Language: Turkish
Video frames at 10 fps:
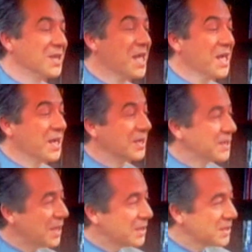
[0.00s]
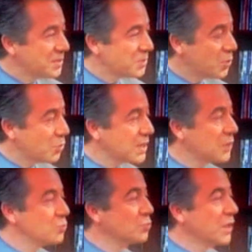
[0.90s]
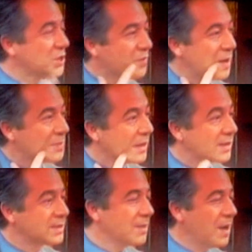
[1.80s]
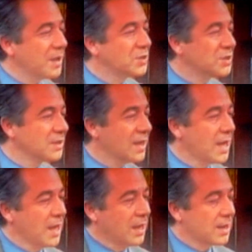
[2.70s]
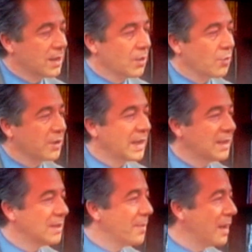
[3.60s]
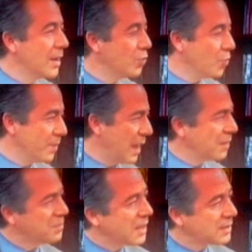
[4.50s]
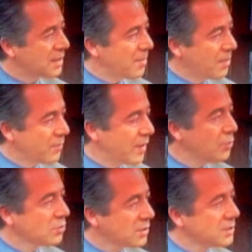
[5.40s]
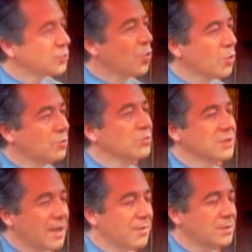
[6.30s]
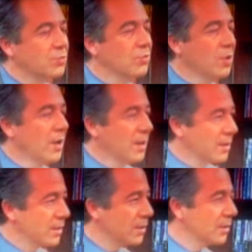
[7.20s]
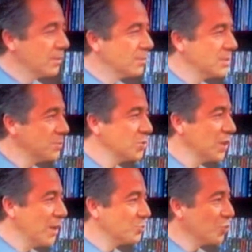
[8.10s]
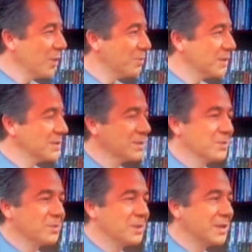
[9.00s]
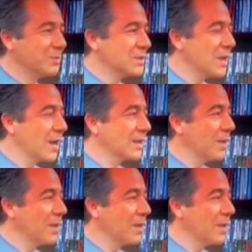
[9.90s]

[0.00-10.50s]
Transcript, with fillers: için e, kendinizin bir özel süzgeci var mı? Ya da zaman içinde e, o kendini belli ediyor mu? Yani biraz zaman var yoksa siz gördüğünüzde evet bu e, bizim çırağımız olabilir, e, bilgimizi